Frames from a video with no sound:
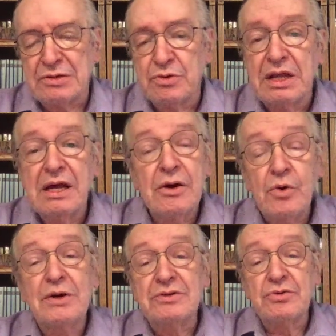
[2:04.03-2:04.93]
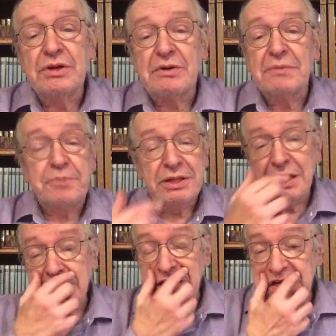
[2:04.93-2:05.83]
Não, ou não tem, pode
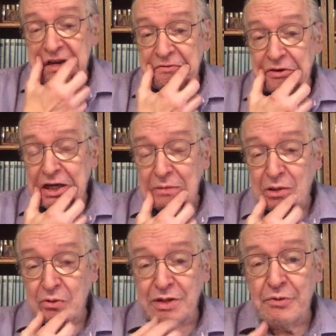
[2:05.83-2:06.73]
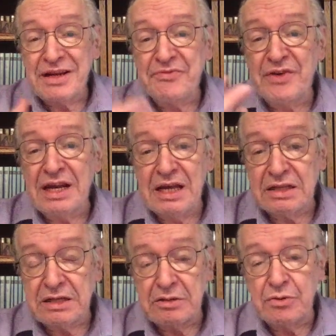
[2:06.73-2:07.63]
até ter significado, mas não tem um referente,
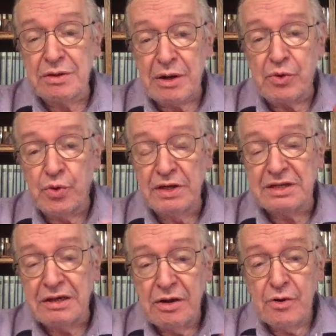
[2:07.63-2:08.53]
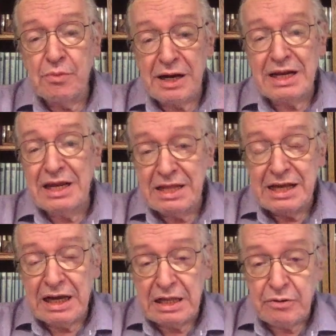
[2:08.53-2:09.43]
quer dizer, não tem uma coisa, uma
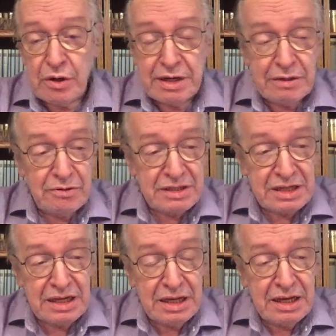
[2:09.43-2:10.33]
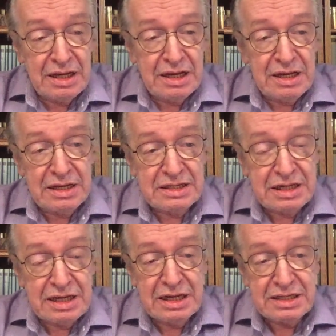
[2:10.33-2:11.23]
realidade a qual aquilo se,
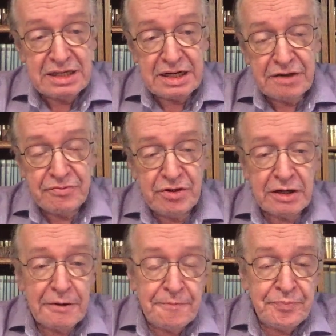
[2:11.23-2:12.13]
se, se refira.